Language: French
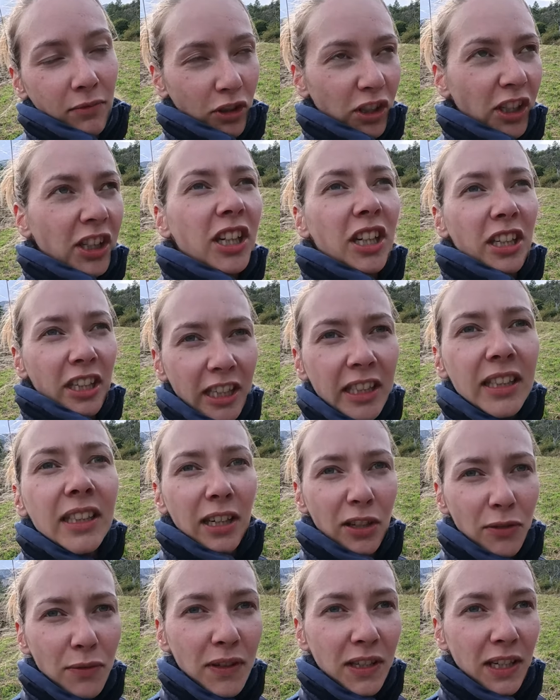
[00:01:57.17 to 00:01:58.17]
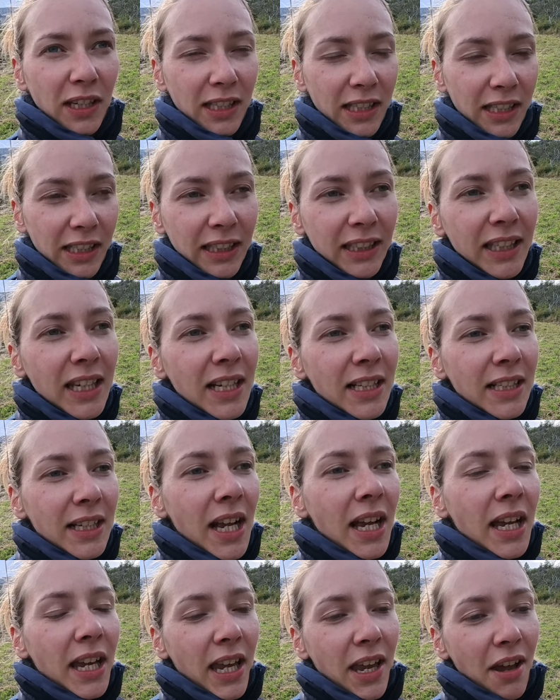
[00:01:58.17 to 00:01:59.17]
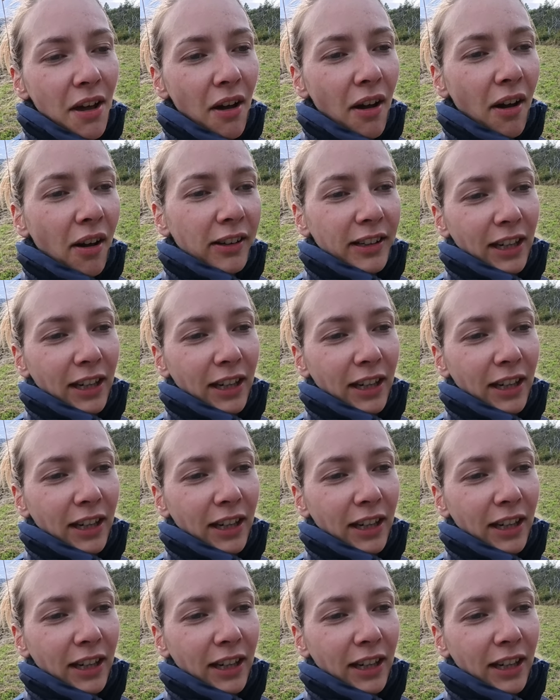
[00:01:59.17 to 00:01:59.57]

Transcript: 5 et 10, news et 10, euh,